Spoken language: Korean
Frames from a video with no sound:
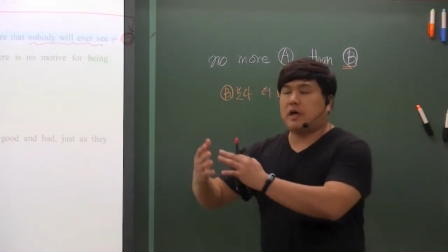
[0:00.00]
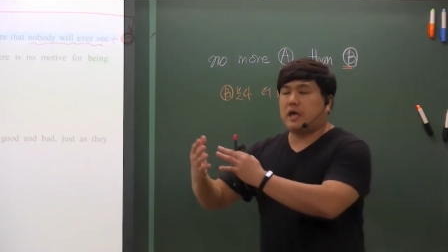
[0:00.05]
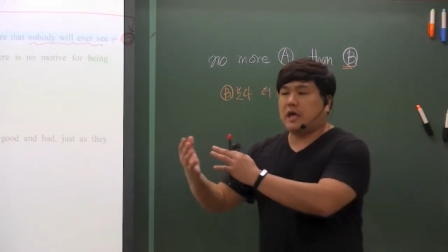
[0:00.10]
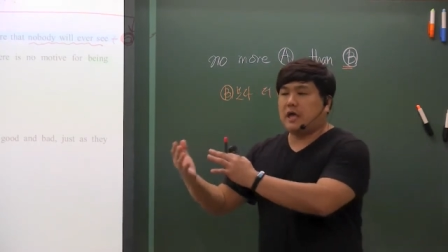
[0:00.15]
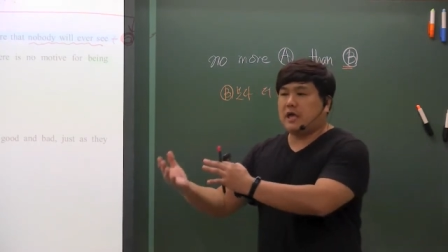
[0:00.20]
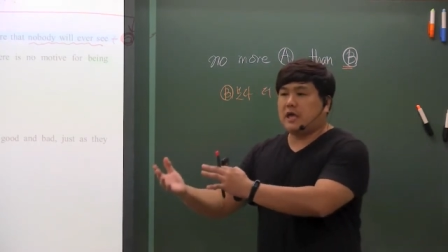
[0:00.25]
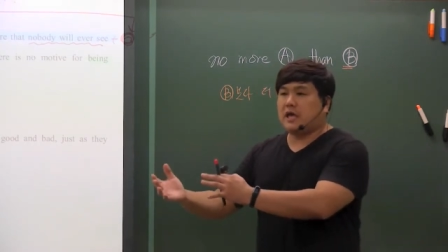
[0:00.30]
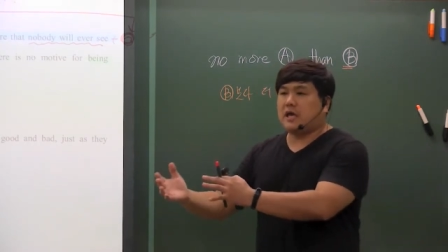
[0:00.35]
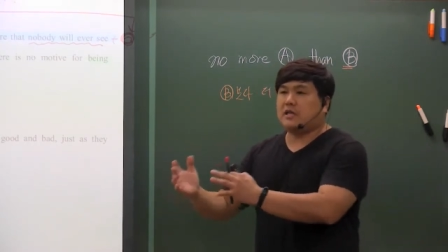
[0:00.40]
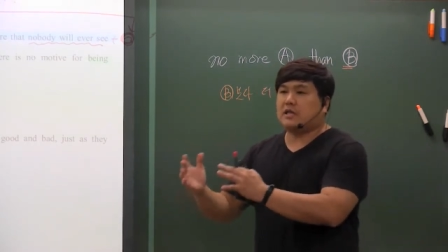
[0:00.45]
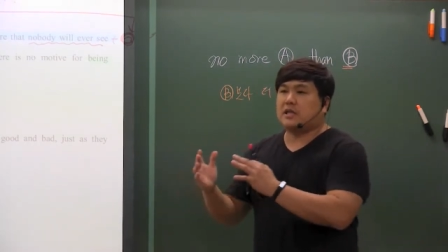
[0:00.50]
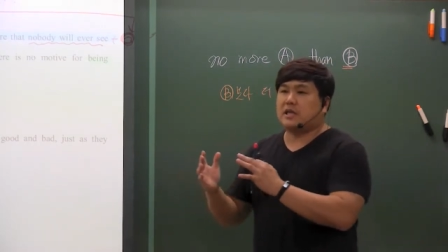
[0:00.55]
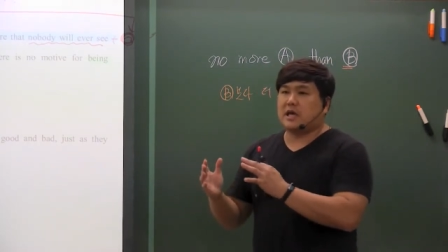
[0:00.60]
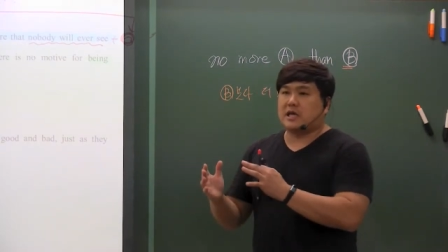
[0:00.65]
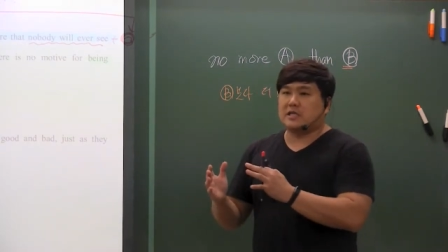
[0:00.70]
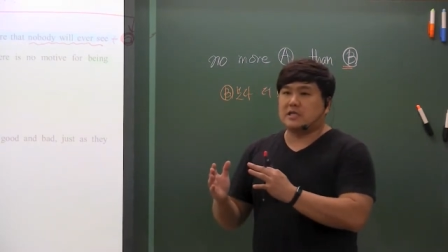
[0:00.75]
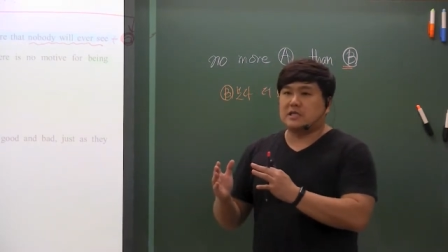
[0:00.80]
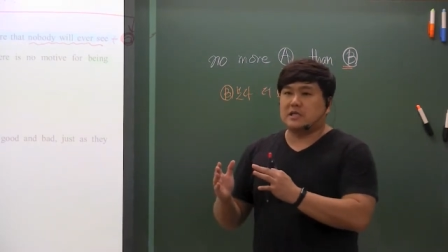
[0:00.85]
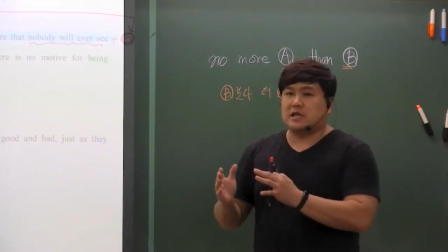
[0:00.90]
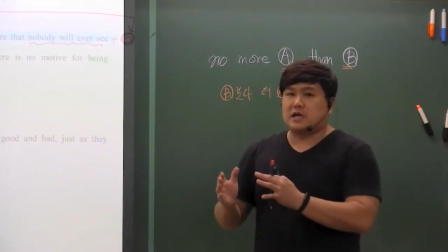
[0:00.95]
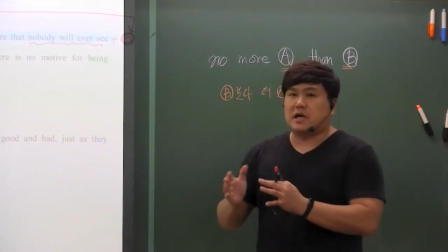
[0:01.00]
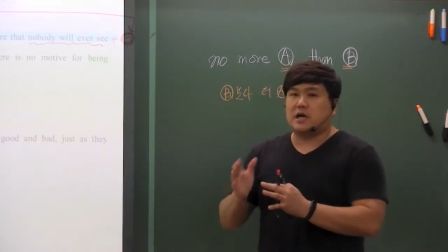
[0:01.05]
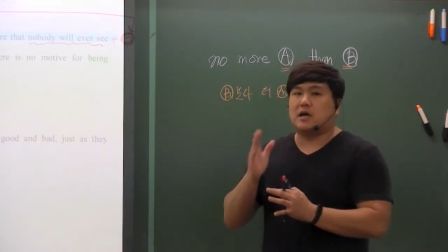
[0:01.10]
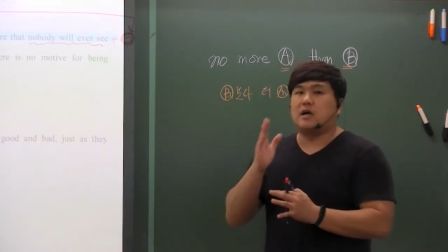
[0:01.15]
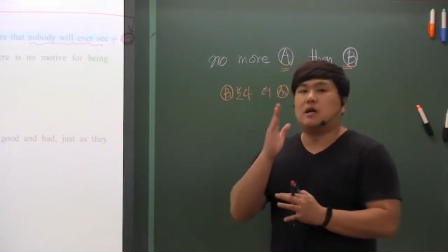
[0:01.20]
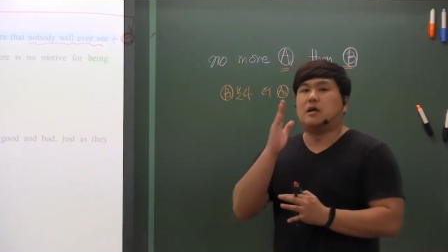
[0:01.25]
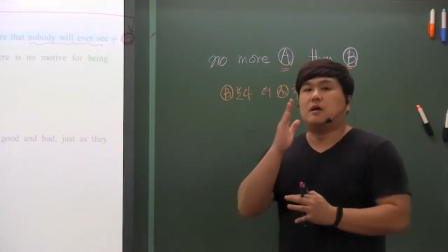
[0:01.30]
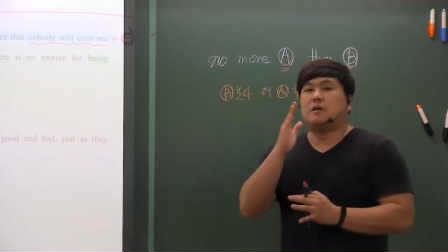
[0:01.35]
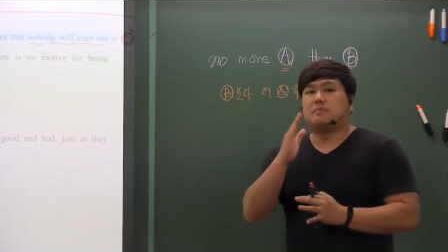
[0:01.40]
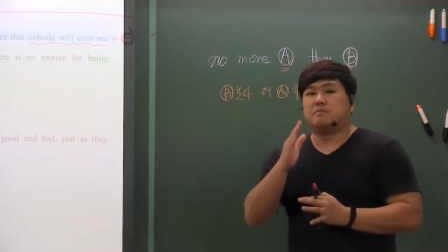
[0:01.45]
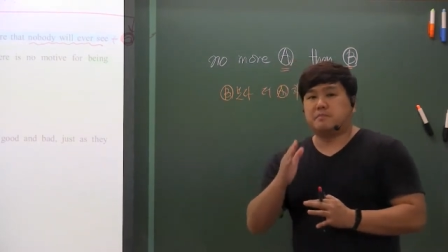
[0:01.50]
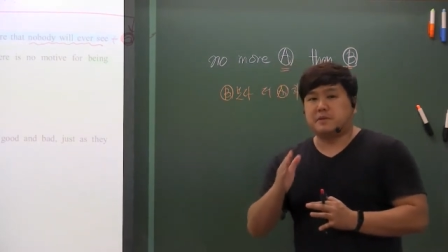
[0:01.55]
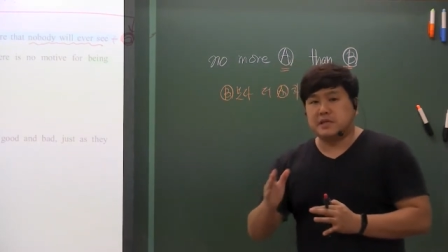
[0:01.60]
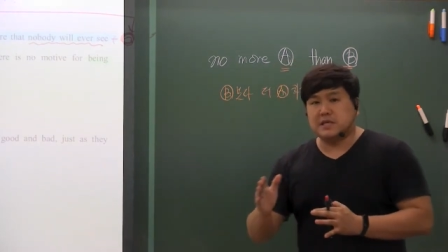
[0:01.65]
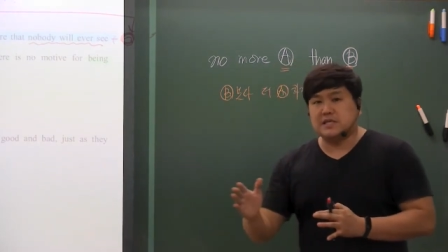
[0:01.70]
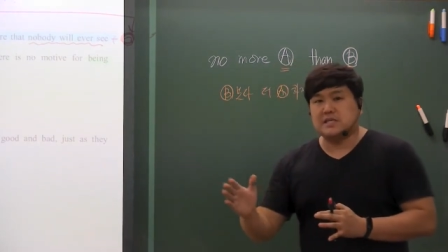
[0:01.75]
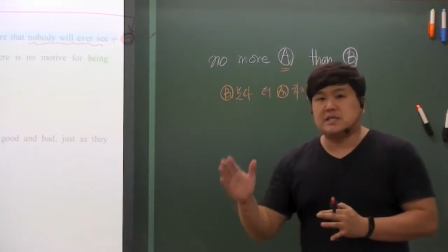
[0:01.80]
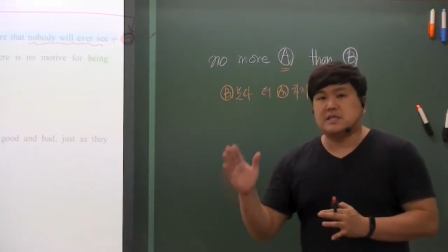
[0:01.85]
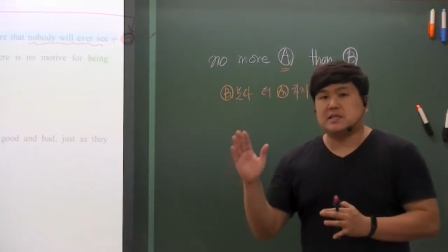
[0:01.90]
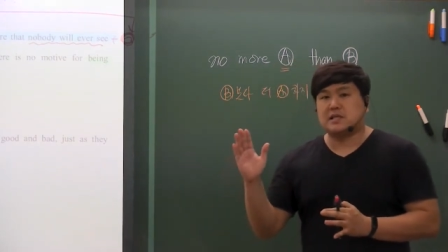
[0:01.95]
A 한 게 아니니까
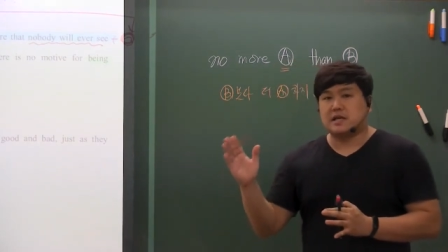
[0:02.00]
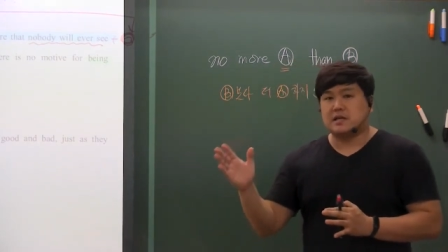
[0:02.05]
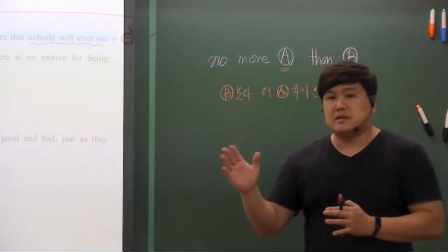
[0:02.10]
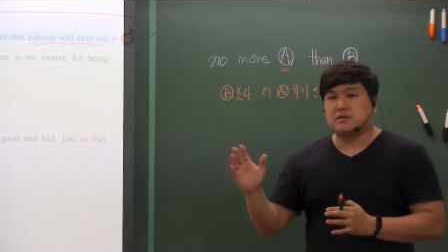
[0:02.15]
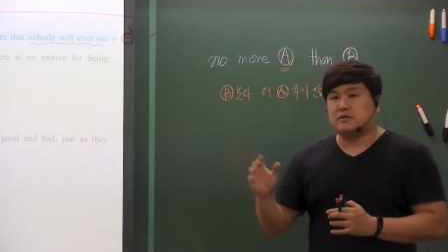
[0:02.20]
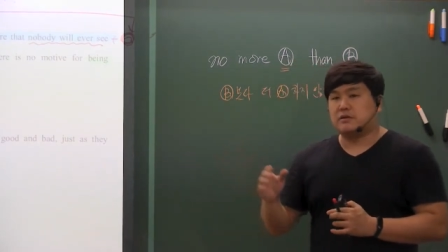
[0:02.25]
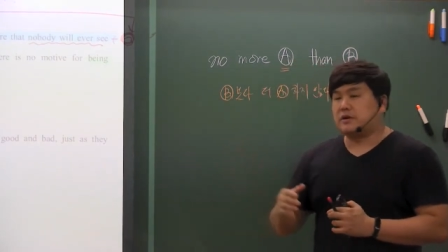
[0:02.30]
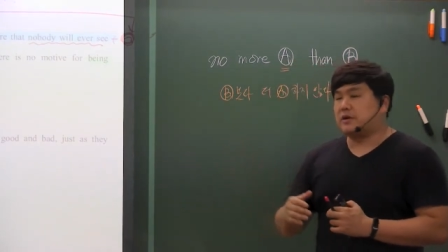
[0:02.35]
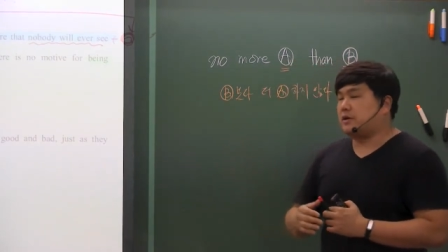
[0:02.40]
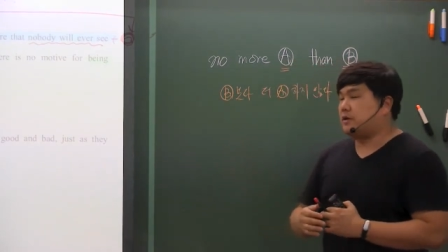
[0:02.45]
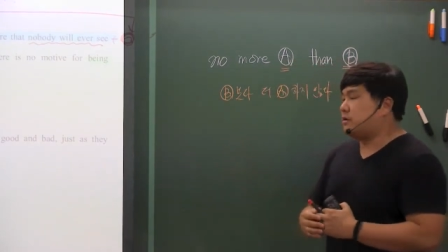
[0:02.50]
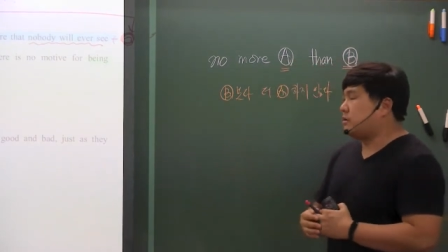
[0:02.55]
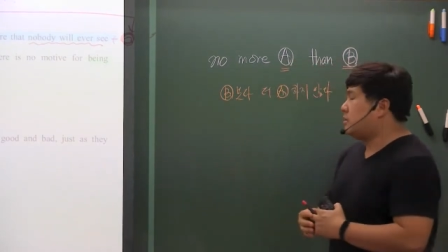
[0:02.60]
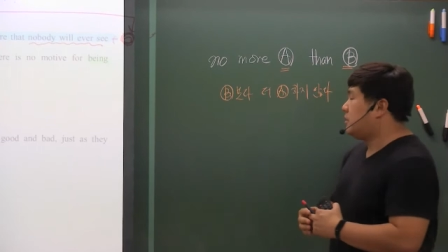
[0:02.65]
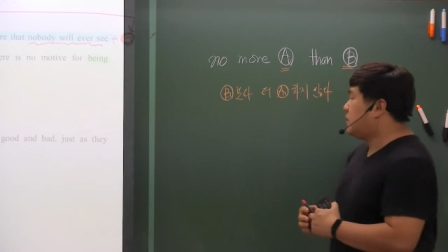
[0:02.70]
비슷한 거예요